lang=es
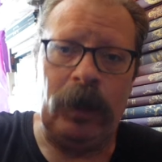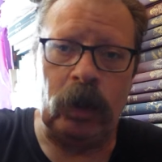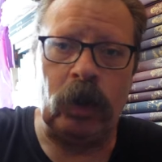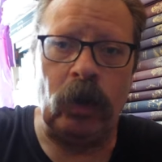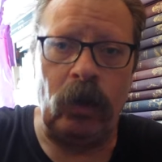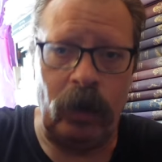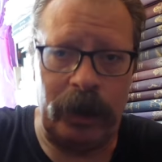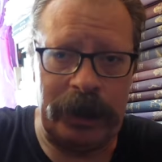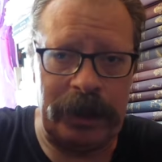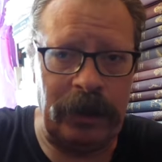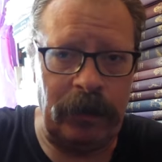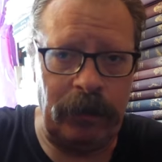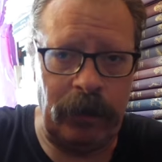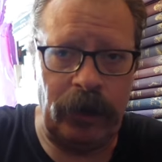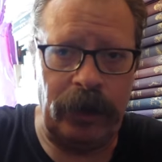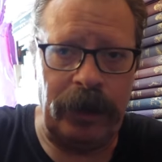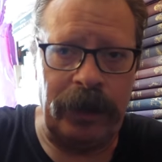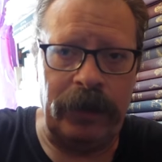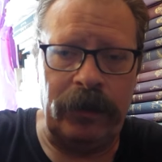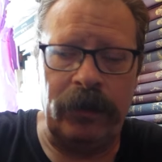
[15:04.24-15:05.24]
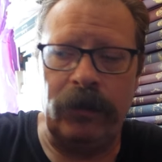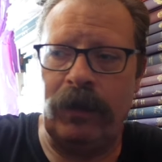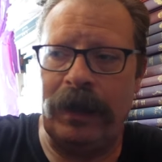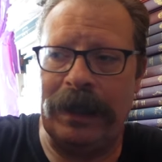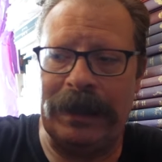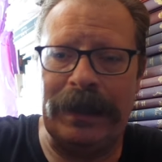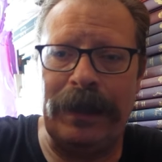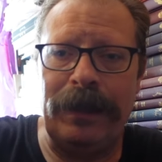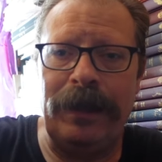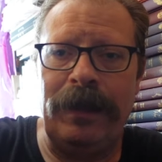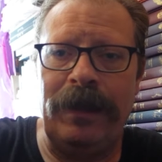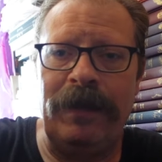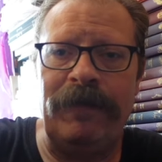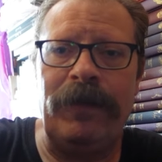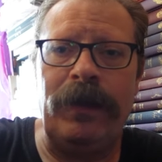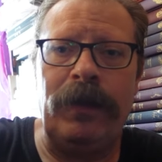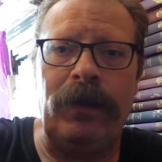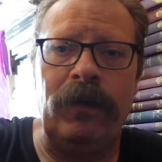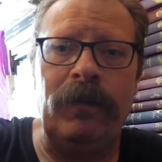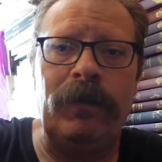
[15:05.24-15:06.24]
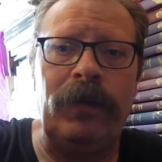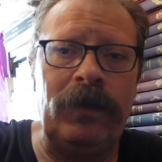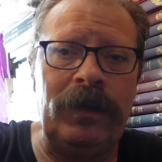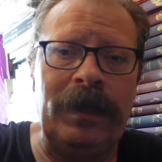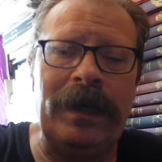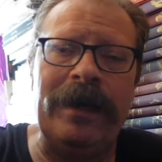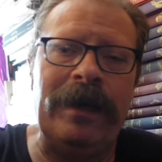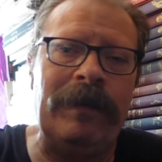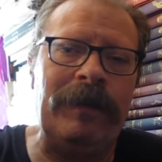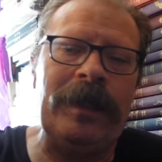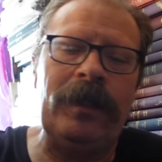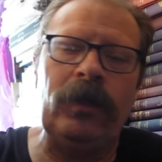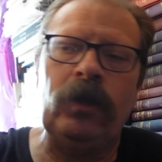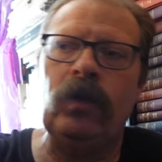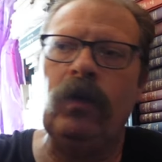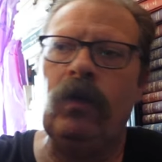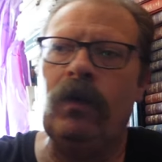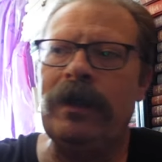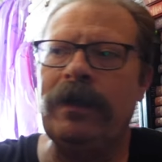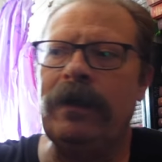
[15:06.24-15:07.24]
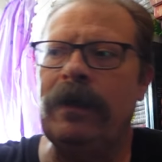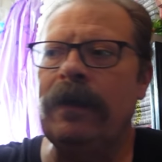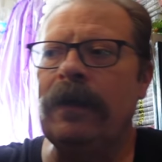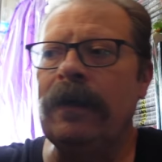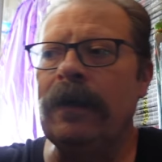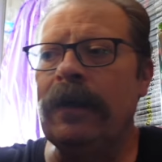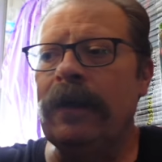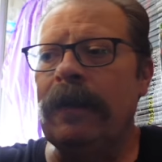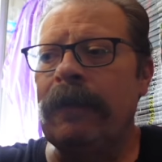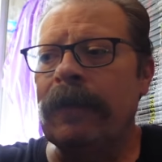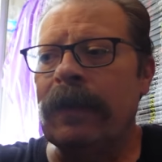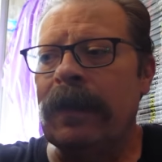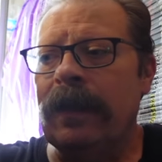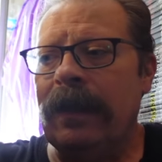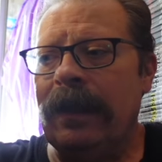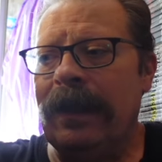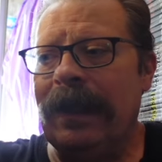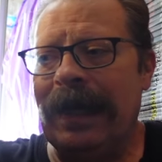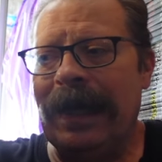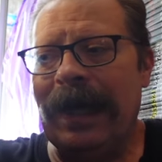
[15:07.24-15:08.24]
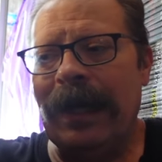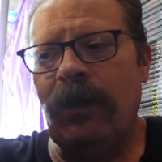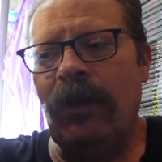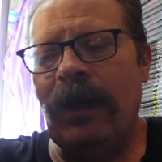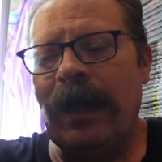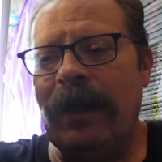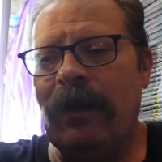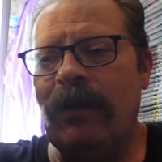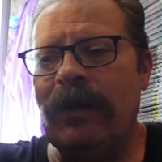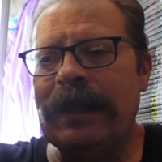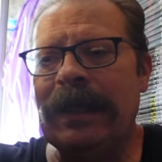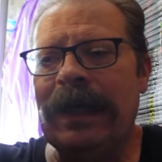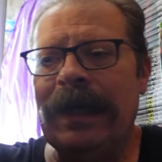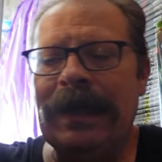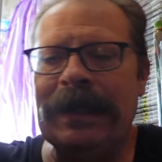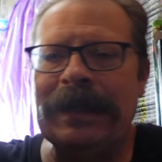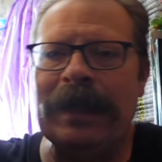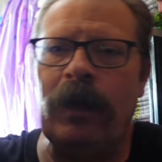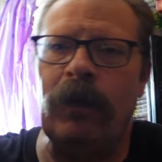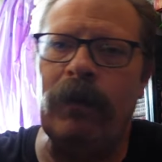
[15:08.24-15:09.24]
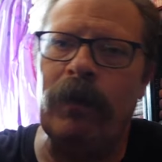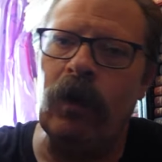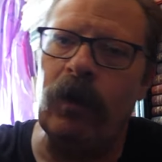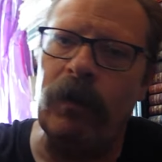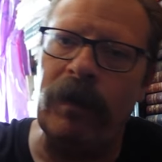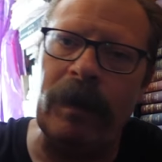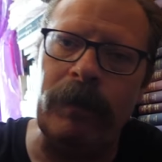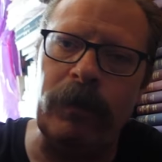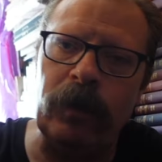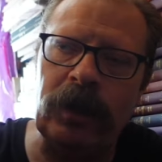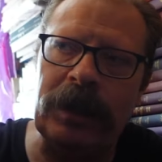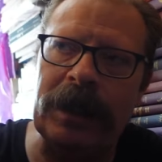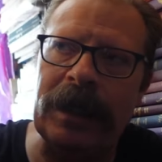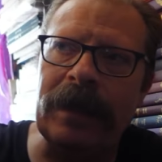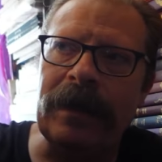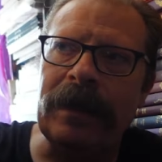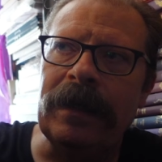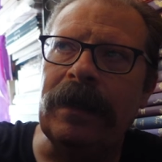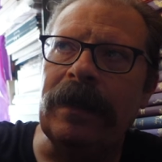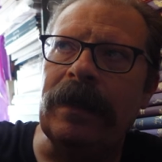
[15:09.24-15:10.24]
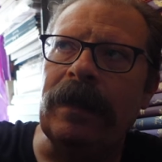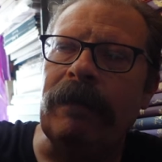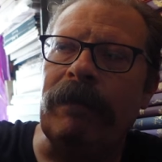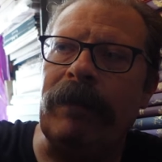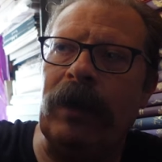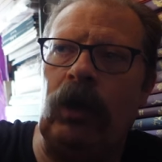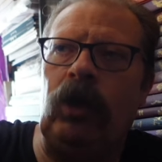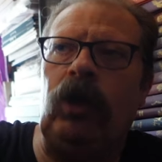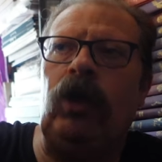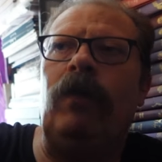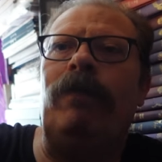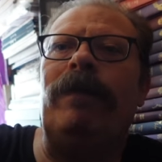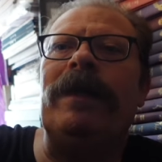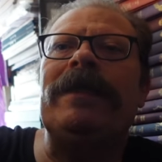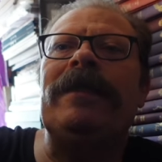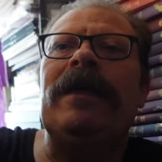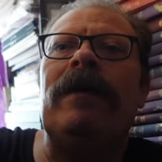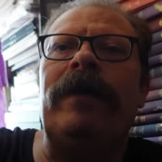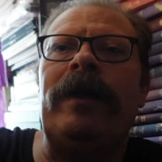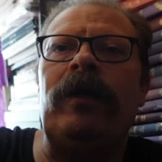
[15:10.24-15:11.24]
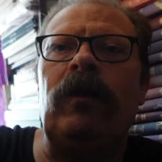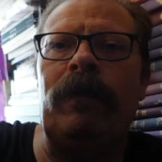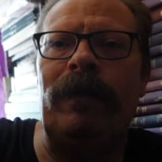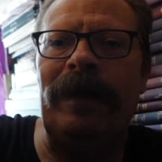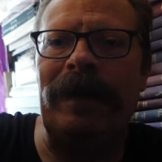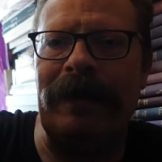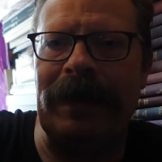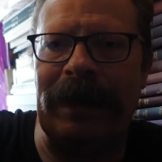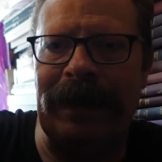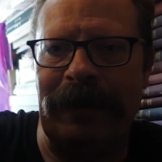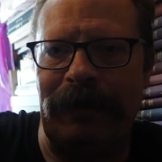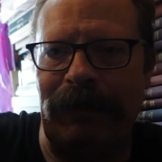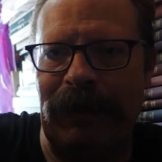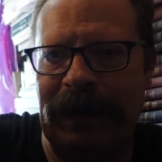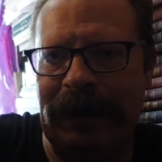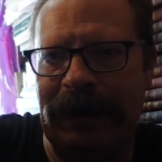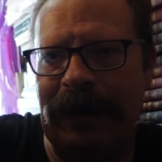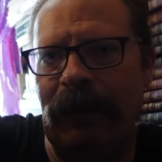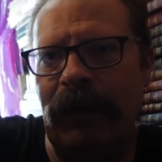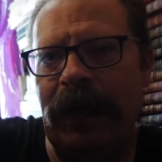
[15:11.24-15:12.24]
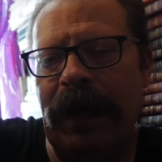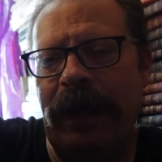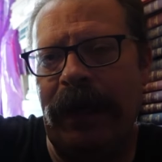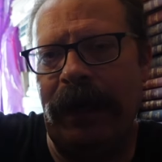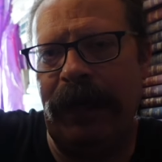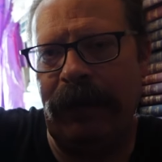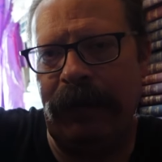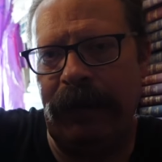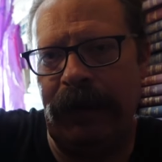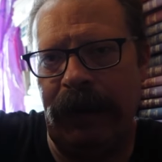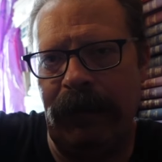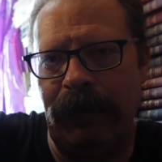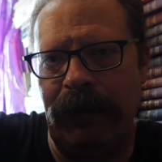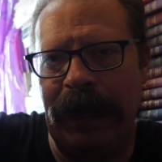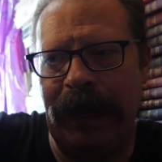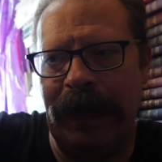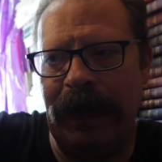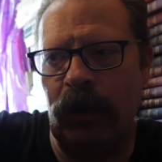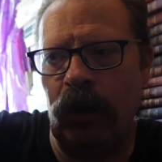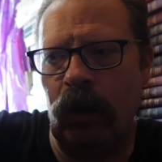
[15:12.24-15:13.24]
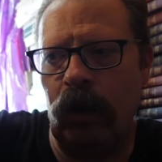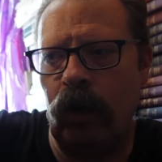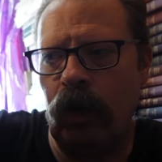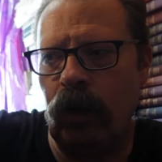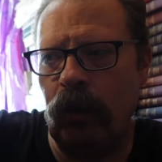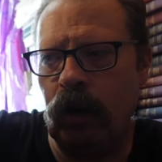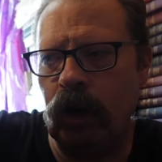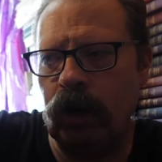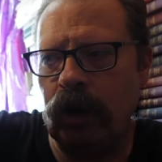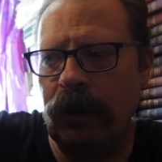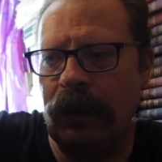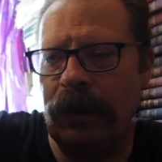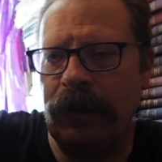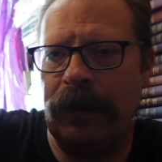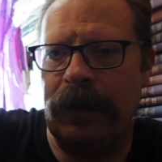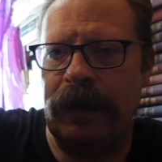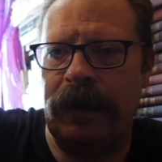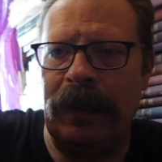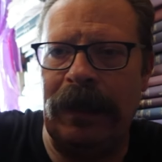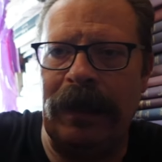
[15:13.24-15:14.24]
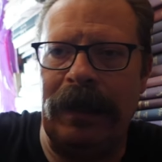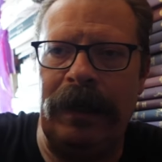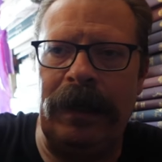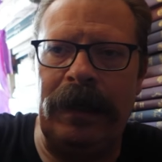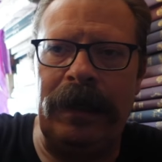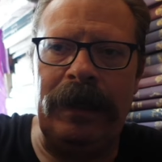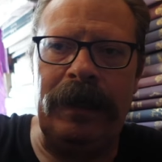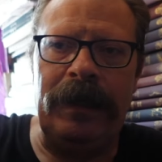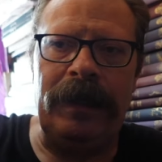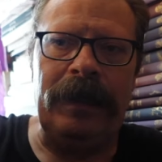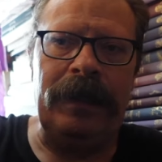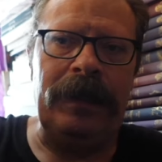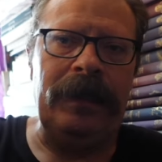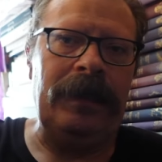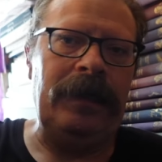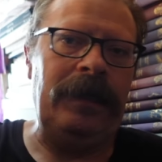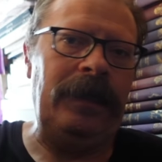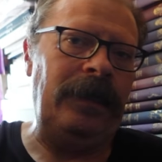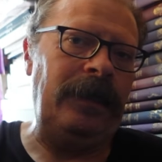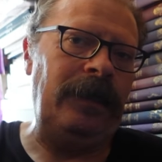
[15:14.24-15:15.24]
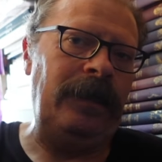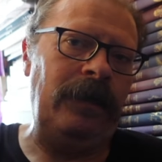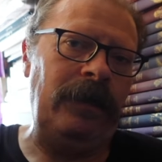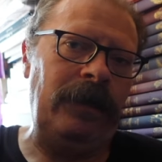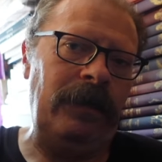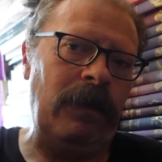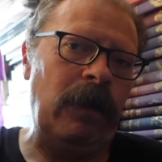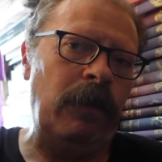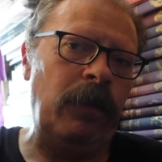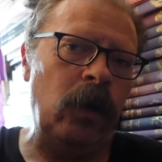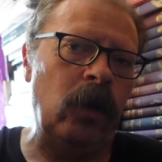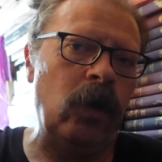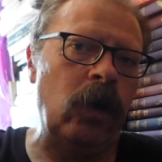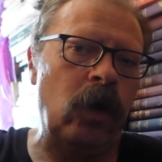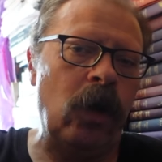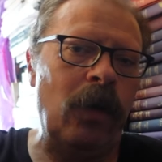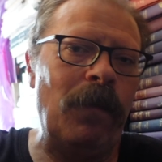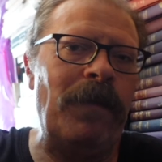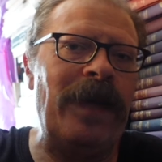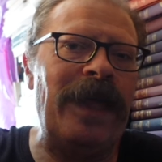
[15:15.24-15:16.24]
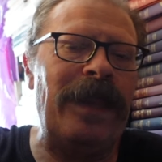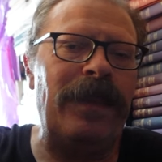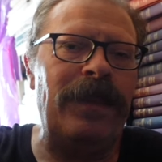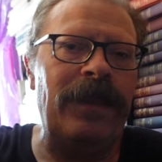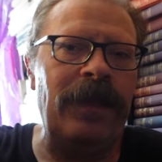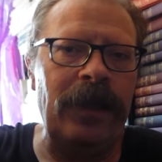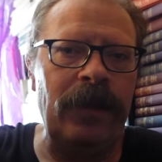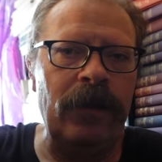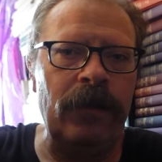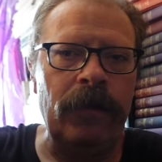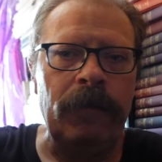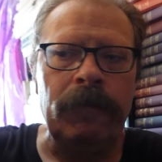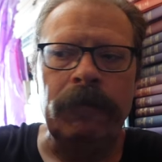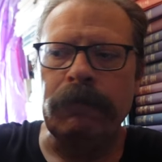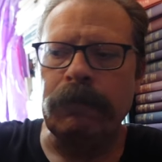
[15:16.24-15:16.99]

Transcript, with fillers: es un western, por cierto, aunque sea ciencia ficción, pero claramente es un western, dejando de lado esa que le salió un poco más pocha, pero yo pensaba en Open Runs, pensaba en, Bailando con Lobos y, iba un poco convencido,